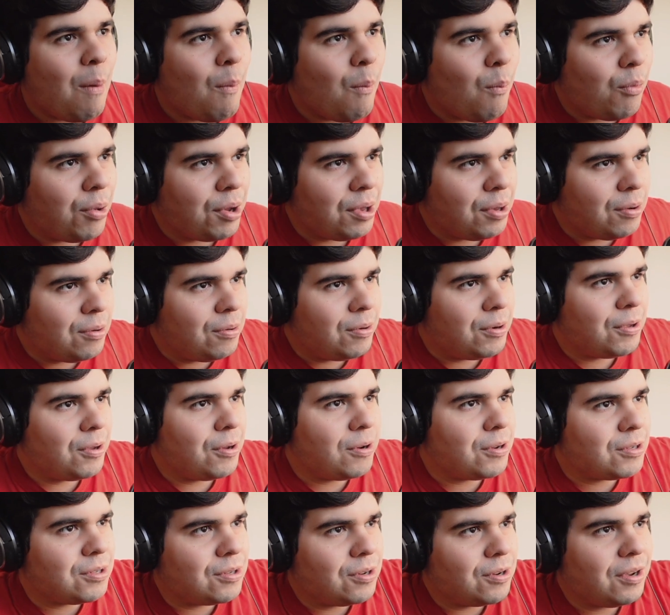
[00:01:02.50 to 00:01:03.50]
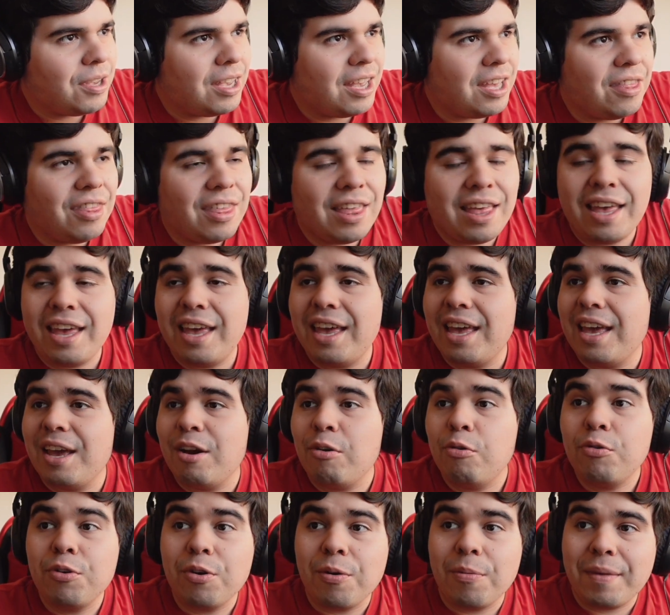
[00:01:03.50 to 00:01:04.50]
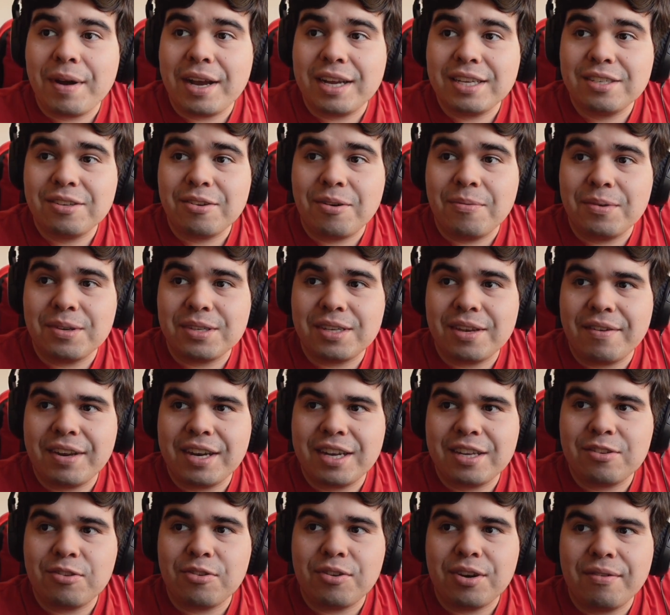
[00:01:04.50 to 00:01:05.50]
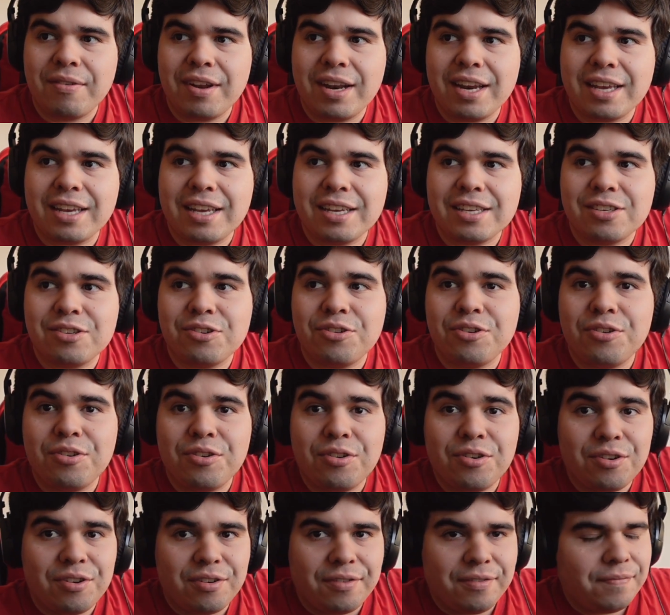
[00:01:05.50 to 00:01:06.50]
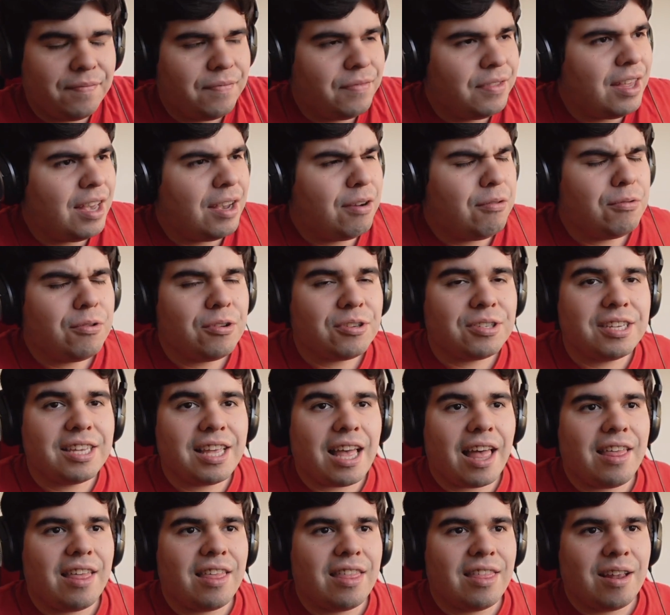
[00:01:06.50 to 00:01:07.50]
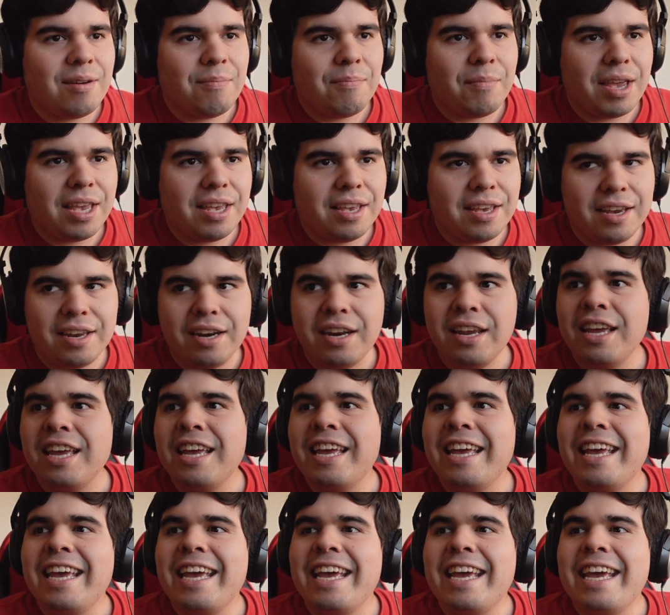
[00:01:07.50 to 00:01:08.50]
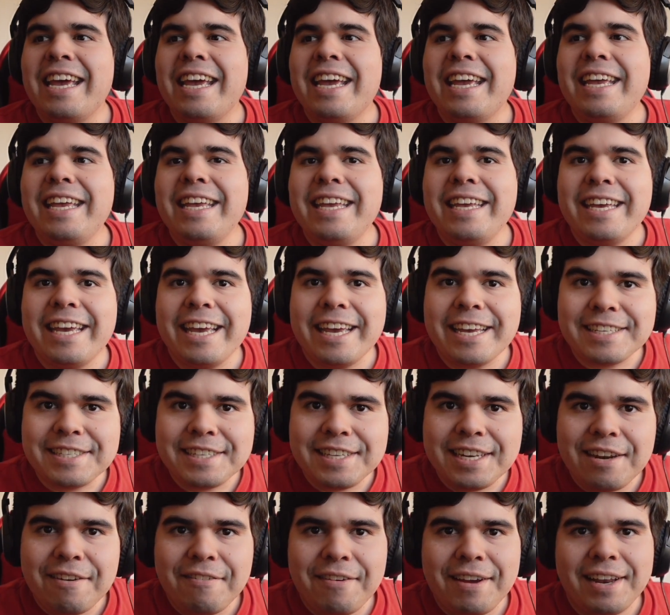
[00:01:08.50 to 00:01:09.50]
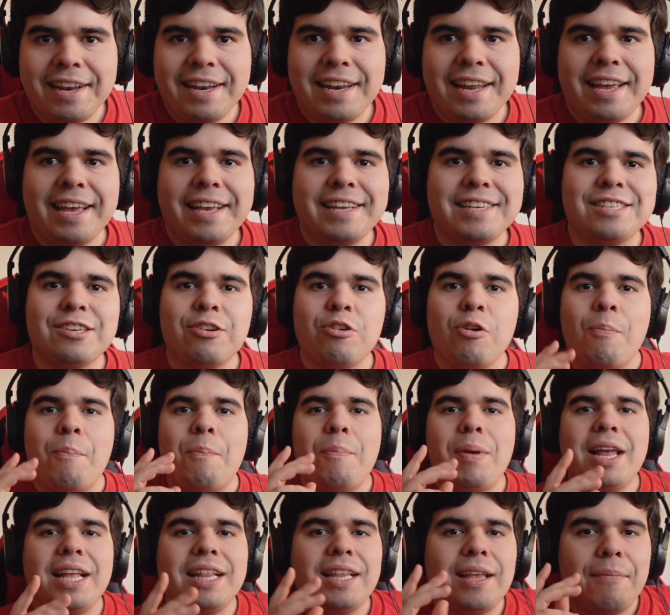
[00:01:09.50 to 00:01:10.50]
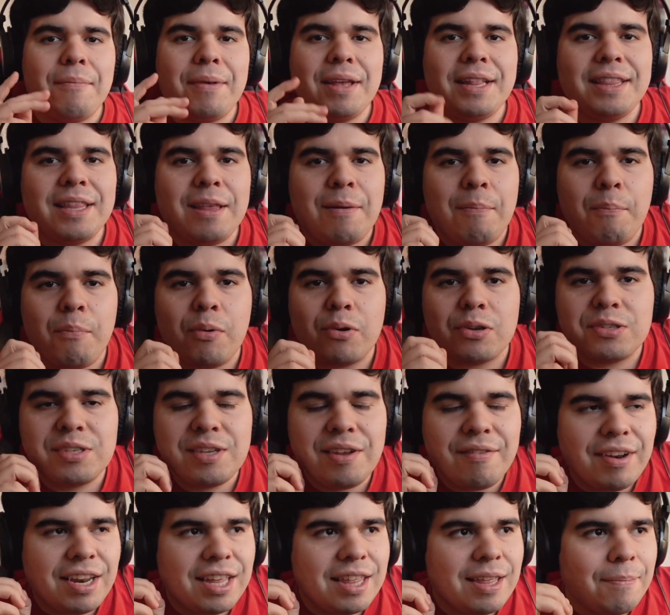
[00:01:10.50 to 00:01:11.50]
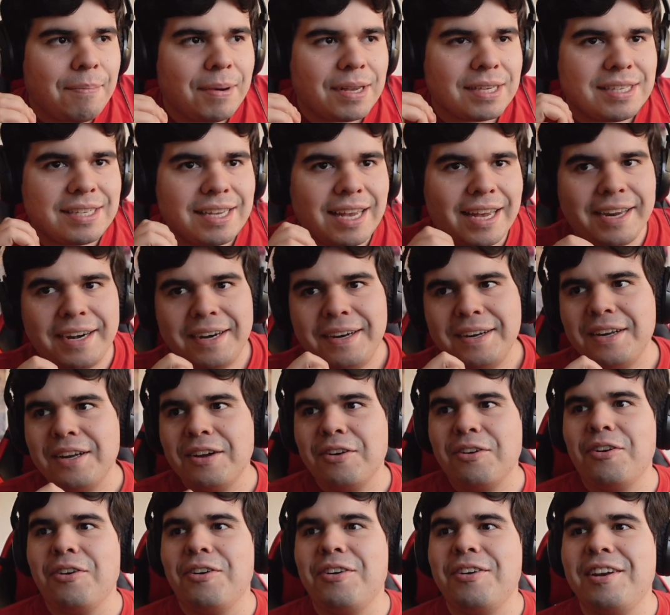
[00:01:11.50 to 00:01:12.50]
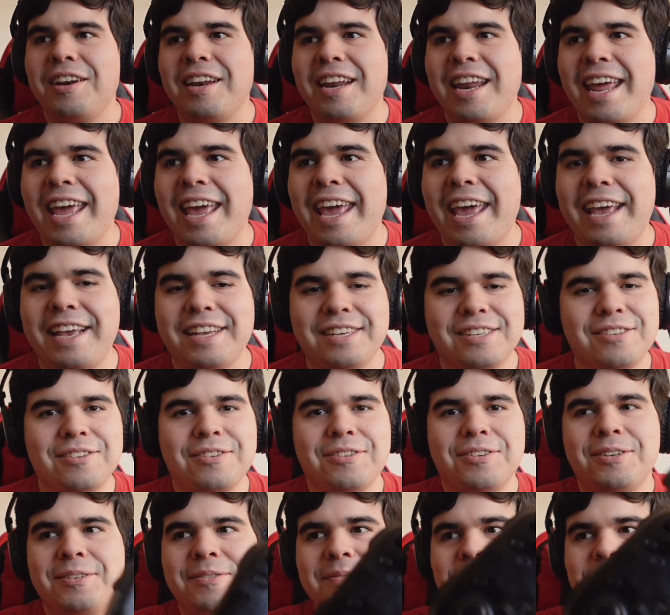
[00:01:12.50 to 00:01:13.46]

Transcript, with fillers: muy curioso que es de uno más. Como saben, estos niveles que son de curiosidades del Maker. Y este nivel es completamente imposible de pasar con esto.